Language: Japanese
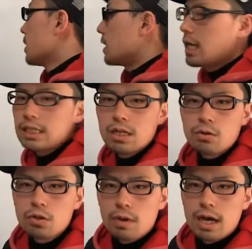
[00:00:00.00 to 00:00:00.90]
大事
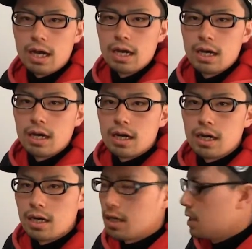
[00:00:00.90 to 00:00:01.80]
なこと
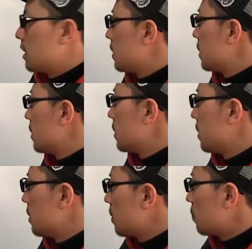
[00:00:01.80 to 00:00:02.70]
は、
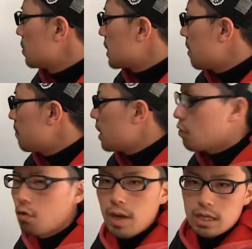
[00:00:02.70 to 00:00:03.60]
この3
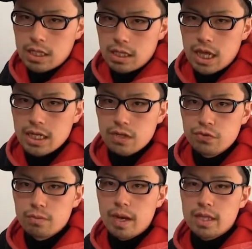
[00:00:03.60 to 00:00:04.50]
万5万に何が
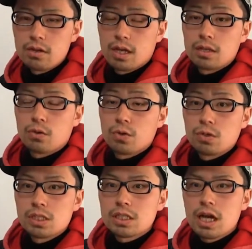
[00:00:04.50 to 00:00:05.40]
含まれてるかってこ
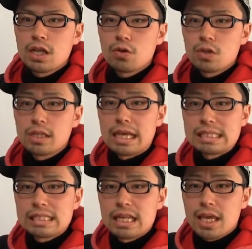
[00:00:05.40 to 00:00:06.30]
とをしっかりと提
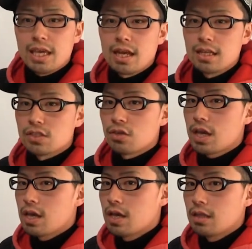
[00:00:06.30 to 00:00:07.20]
示しなきゃいけないんですよ
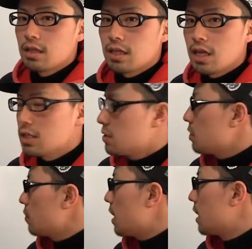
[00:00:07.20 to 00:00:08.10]
ね。で、提示
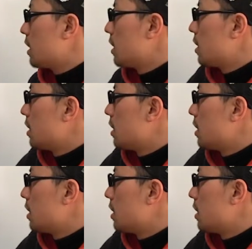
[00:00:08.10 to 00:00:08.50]
するのは、